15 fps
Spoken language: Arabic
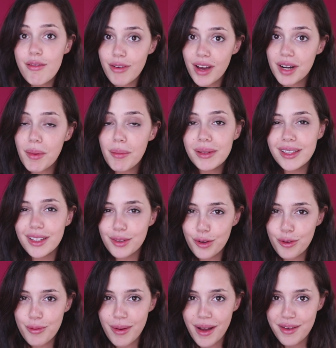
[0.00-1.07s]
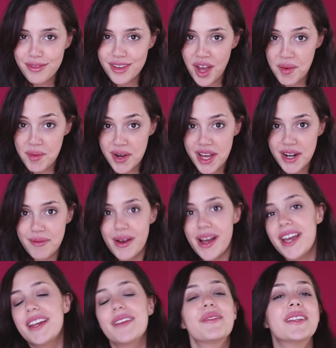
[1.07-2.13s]
فانا ما بدي يكون بقى في امرار
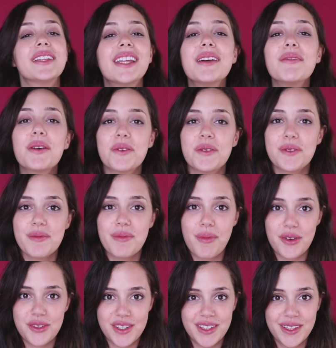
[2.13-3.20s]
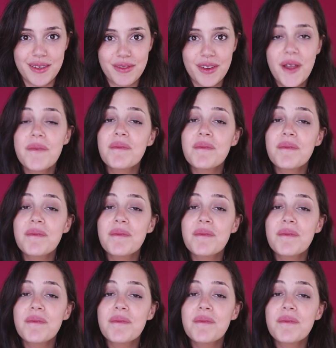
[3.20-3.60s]
معينه بدي دائما اكون بوزيتيف